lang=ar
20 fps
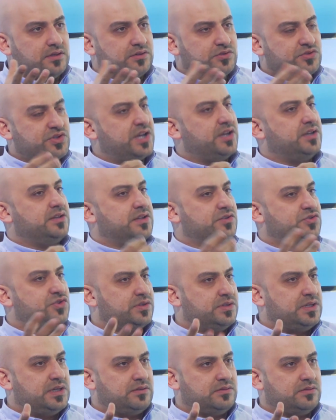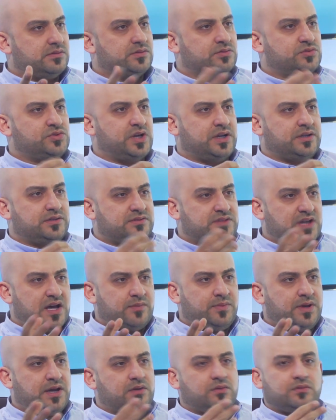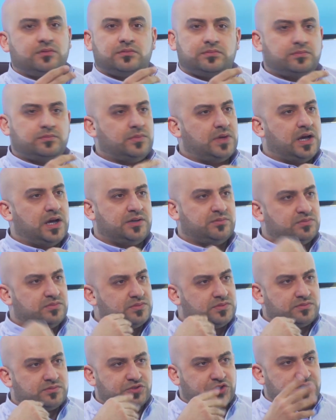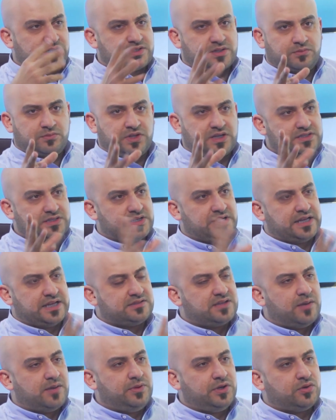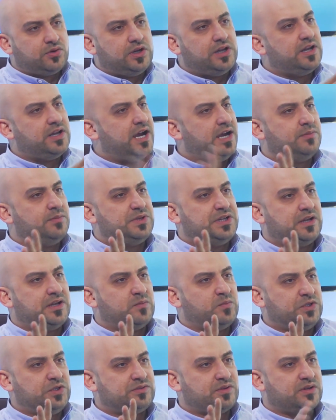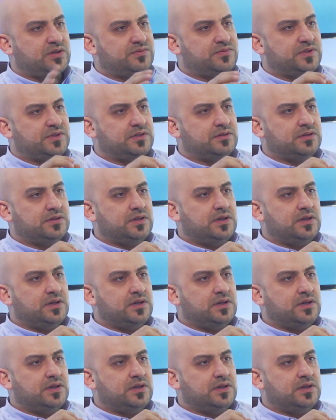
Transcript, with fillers: جيده جدا وجاي نتابعه وانا شخصيا من الناس اللي اتابع كل اللاعبين المحترفين